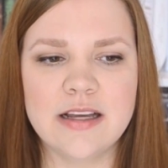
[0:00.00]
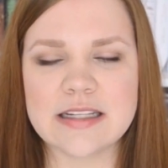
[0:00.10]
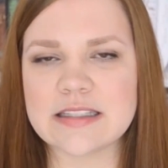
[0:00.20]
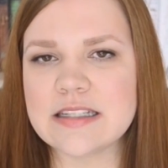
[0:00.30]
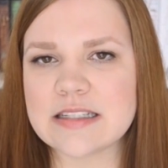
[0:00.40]

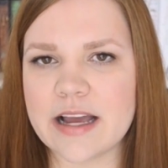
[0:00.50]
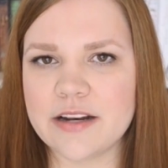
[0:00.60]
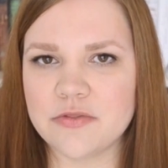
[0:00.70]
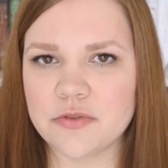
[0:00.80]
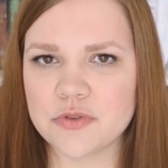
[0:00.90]
Das ist
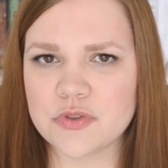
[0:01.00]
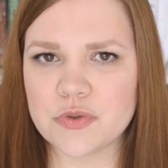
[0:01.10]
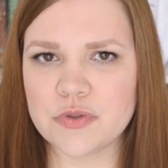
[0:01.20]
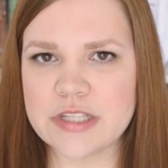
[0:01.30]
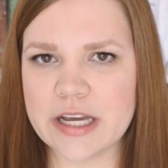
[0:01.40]
eine
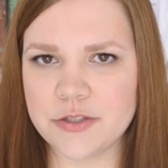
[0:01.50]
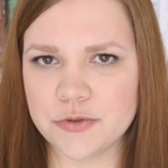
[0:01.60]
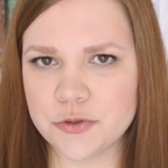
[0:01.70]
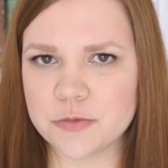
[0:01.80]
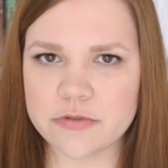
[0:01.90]
Funktion, die ein
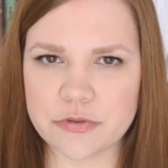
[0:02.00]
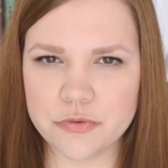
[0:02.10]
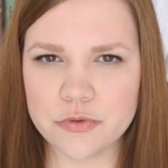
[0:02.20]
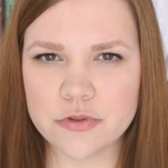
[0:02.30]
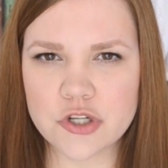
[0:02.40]
YouTube zur
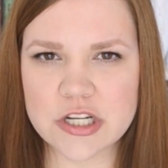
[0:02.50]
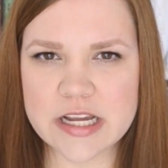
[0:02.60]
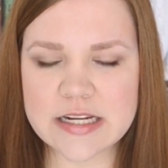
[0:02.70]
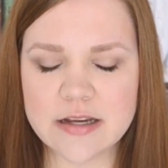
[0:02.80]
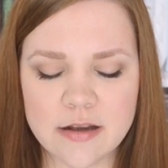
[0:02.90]
Verfügung stellt.